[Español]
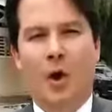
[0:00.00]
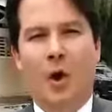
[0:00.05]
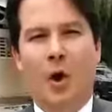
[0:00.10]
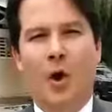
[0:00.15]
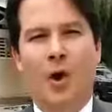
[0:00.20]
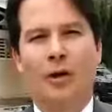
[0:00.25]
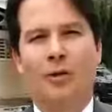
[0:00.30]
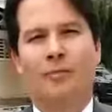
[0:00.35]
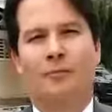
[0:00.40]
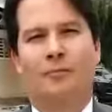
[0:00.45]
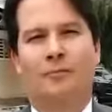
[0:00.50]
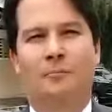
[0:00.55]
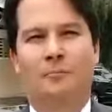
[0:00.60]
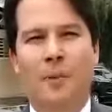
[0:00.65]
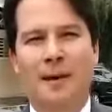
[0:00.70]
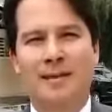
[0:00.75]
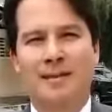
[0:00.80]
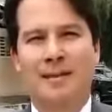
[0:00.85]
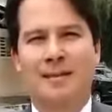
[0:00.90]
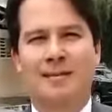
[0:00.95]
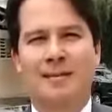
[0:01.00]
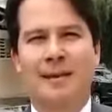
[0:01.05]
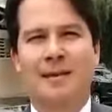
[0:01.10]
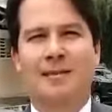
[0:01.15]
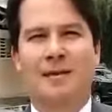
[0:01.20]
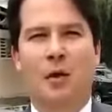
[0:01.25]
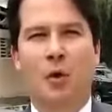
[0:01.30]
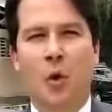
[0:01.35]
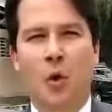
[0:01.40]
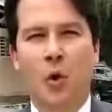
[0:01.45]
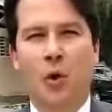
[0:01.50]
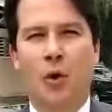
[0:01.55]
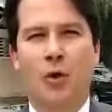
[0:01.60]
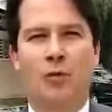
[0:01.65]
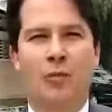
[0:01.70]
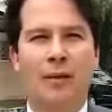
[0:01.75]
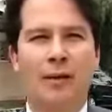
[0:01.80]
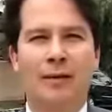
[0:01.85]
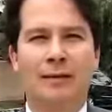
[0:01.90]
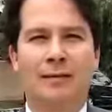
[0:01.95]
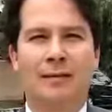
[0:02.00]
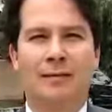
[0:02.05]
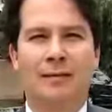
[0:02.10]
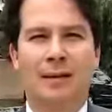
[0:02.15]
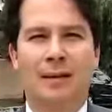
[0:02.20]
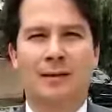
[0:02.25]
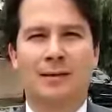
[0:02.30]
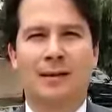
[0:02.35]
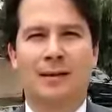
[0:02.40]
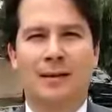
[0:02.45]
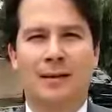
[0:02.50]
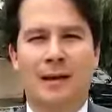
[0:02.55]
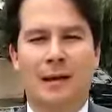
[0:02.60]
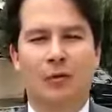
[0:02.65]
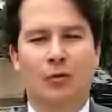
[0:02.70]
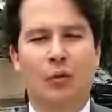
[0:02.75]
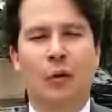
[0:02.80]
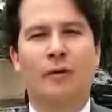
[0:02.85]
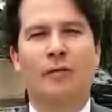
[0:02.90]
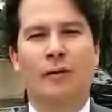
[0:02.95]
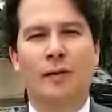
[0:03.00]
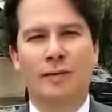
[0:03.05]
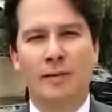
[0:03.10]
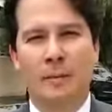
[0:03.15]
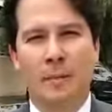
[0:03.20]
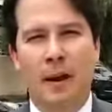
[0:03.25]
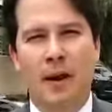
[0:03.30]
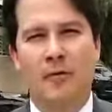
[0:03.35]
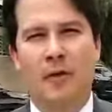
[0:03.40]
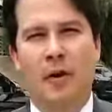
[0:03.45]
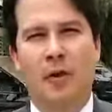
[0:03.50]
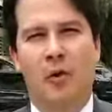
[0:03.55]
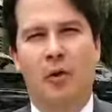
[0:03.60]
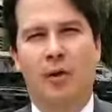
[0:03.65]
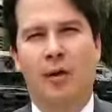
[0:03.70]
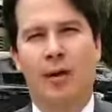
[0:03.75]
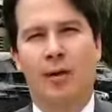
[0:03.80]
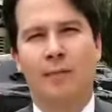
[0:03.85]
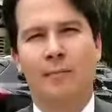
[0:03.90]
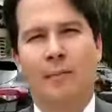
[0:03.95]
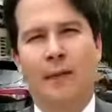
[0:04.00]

Hoy, 26 de julio de 2017, es una fecha para recordar.